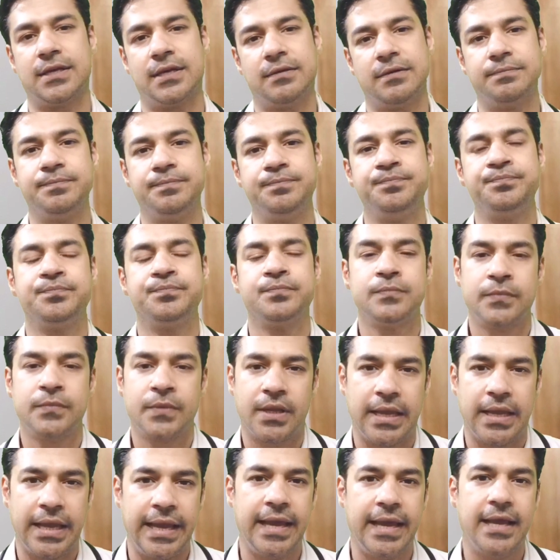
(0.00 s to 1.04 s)
था
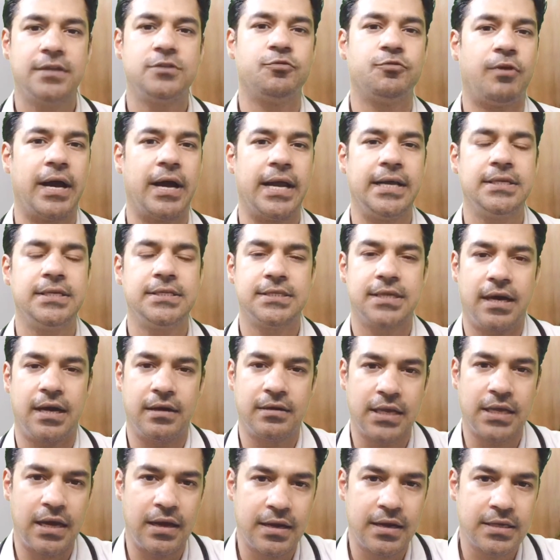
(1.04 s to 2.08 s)
एज वाइज
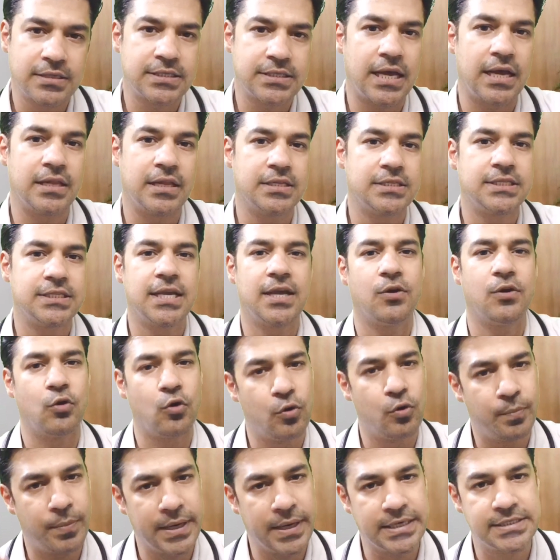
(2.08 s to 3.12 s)
18 साल से
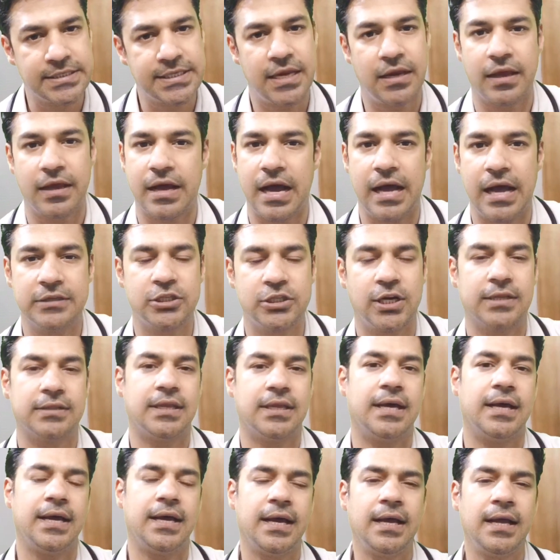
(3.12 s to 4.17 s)
ऊपर इसे लगाया
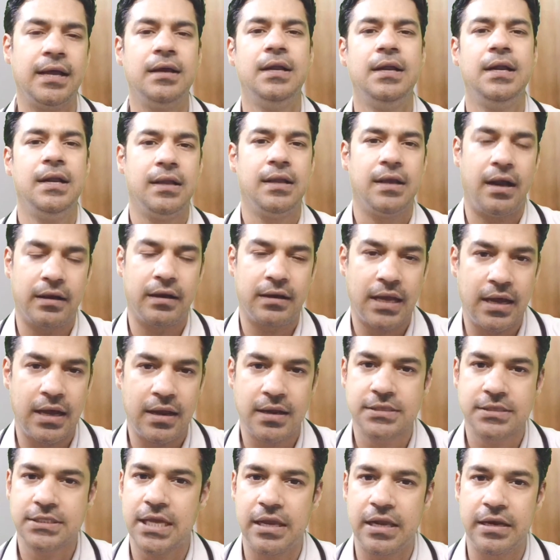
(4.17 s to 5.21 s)
जाता है
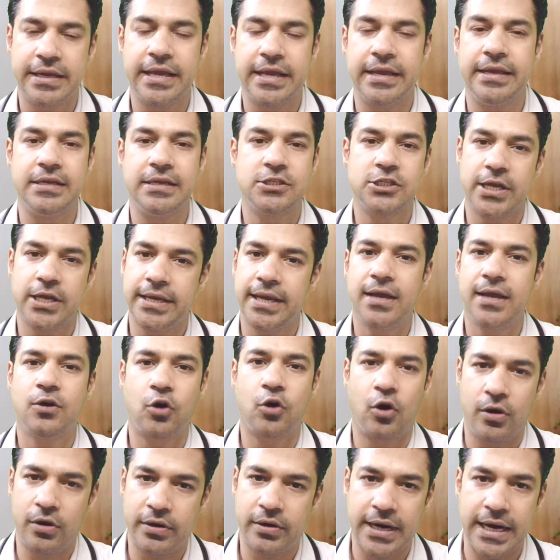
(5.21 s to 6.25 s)
18 साल के नीचे ये
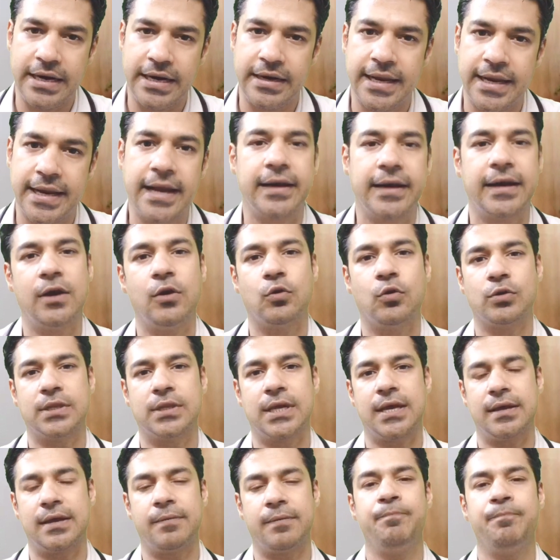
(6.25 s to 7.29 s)
कॉन्ट्राइंडिकेटेड
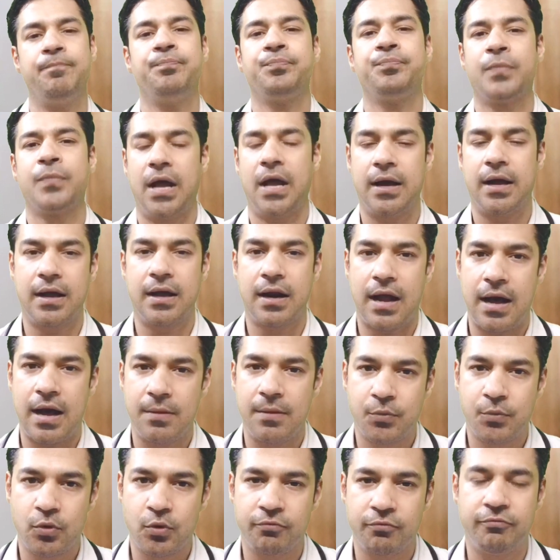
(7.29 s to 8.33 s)
होता है अगर
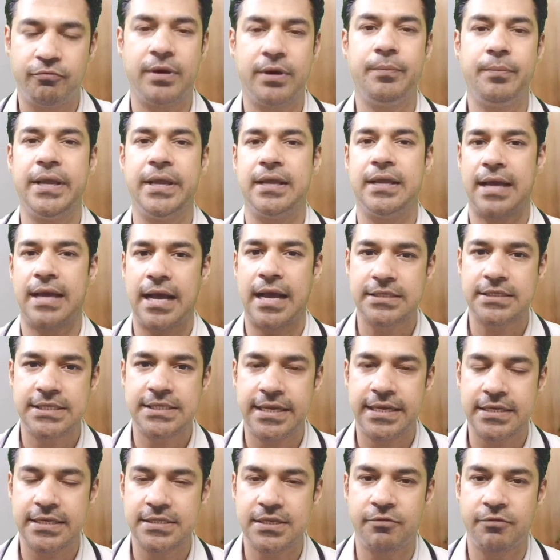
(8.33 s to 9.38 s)
आपको फिर भी ऐसी
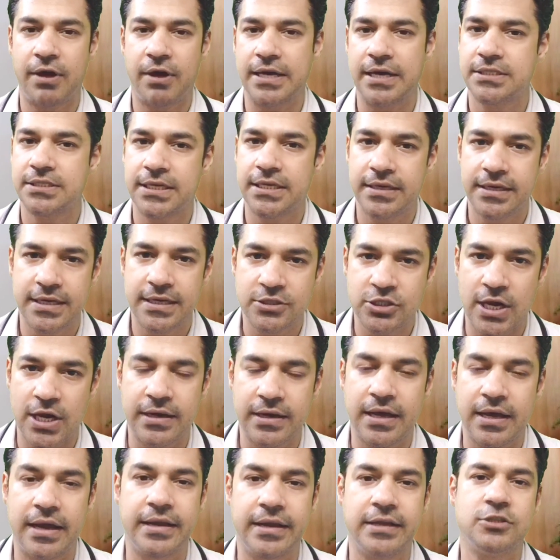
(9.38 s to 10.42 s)
किसी वैक्सीन की
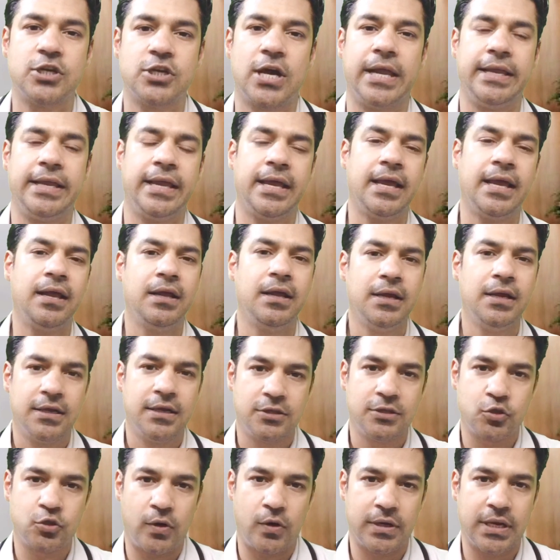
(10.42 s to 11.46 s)
जानकारी चाहिए
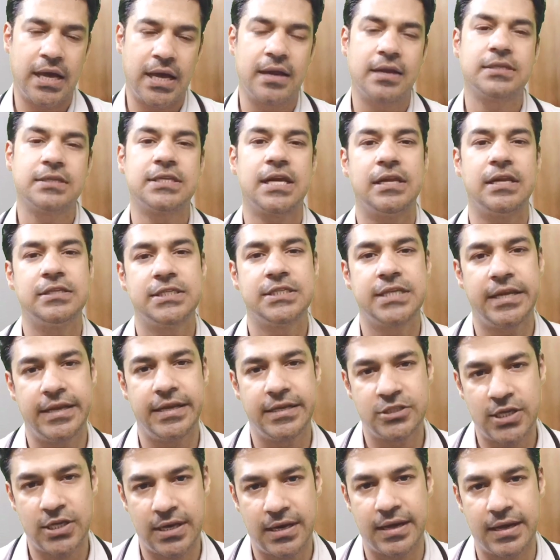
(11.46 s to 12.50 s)
जो 18 साल से
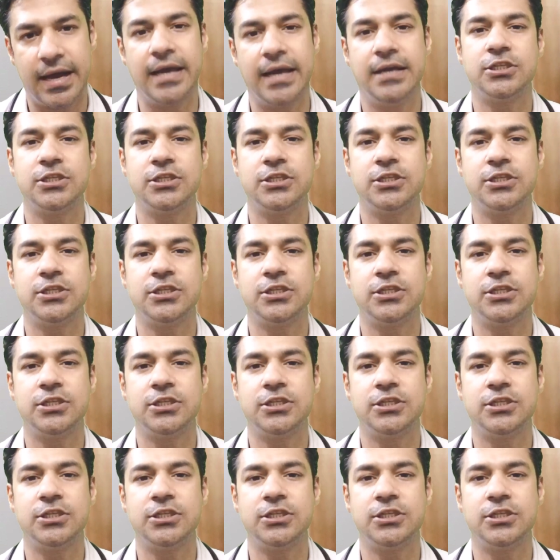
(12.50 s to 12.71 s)
नीचे लगाई